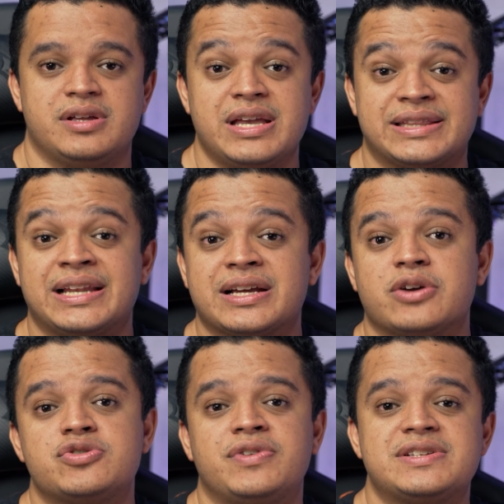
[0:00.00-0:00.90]
E a tela
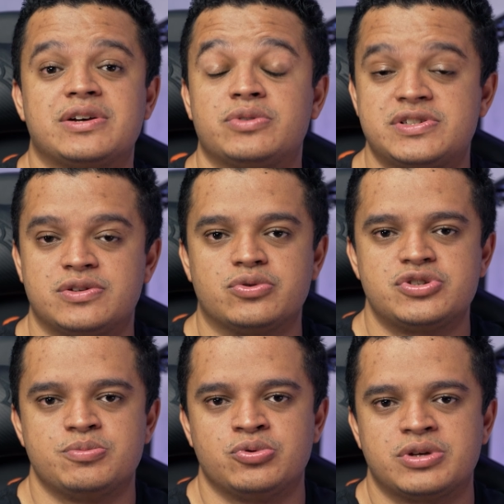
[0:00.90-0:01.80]
que é um diferencial desse
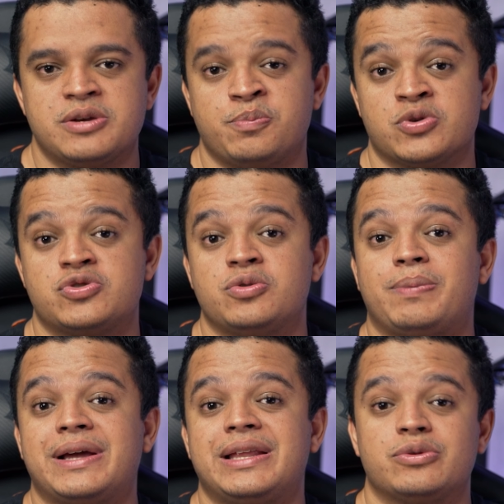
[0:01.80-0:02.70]
notebook, que possui um
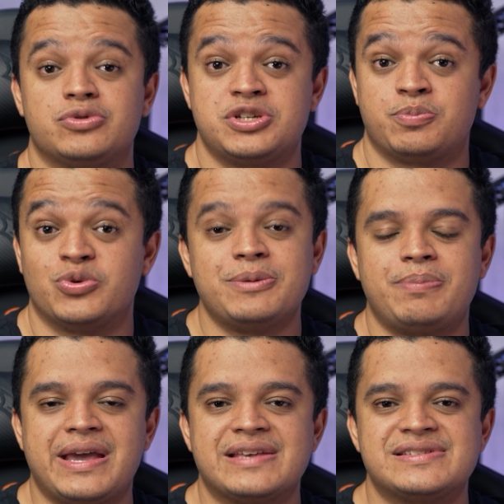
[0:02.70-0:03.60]
painel do tipo
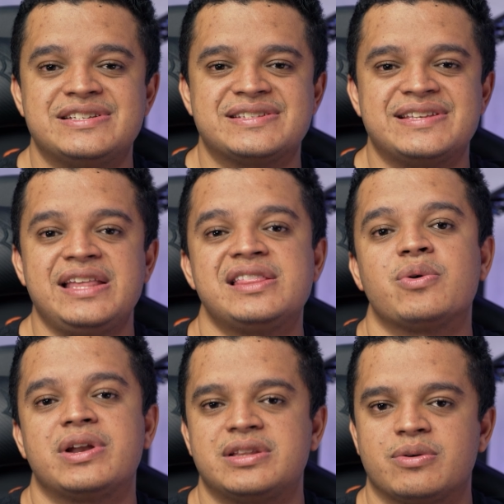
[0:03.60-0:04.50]
IPS de
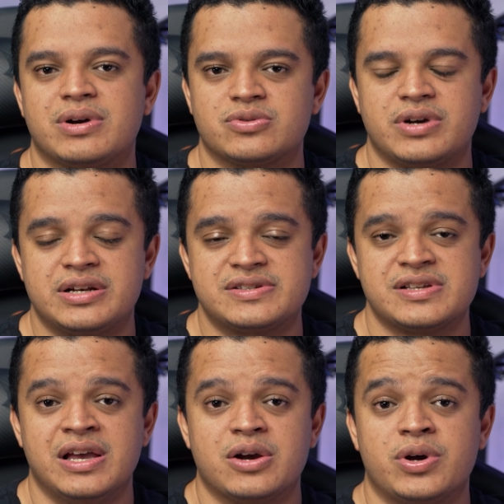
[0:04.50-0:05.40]
144
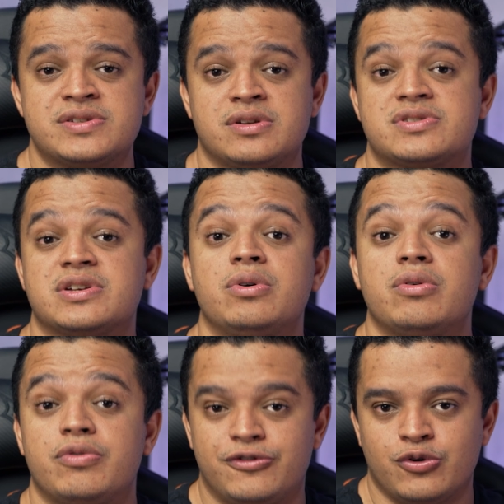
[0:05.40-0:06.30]
Hz com
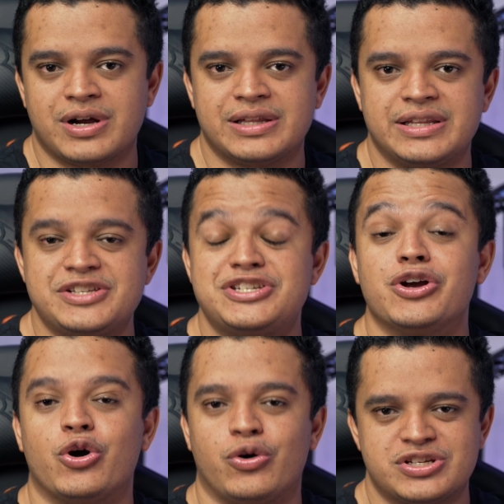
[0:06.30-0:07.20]
resolução Full HD
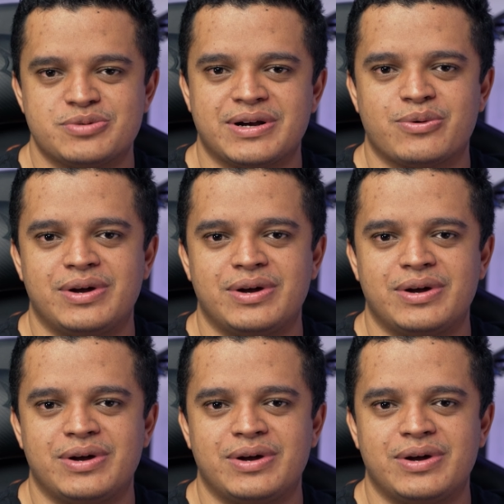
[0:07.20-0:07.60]
de ótima